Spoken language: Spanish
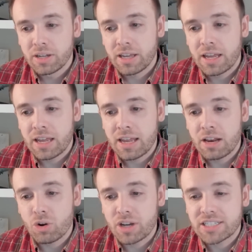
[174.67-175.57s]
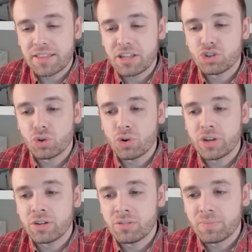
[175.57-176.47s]
eh, lo que se ha dicho
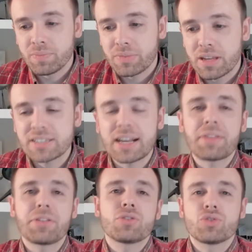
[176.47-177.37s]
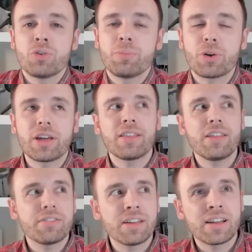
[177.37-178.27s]
hoy, ¿no? Es gracioso, ¿no? Porque
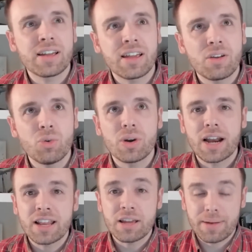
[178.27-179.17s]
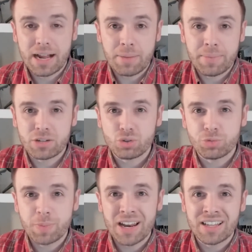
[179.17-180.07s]
dicen que Ucrania va a cambiar
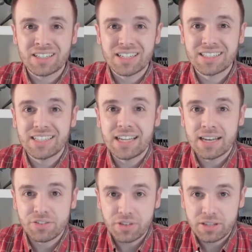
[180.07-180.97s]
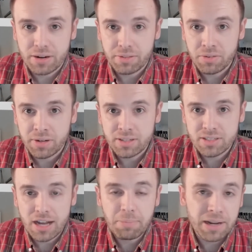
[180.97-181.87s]
sus planes si en las
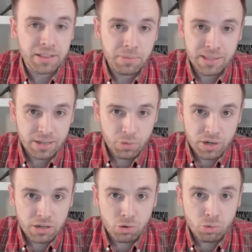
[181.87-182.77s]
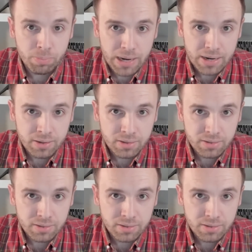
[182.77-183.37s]
filtraciones aparentemente no hay ningún plan.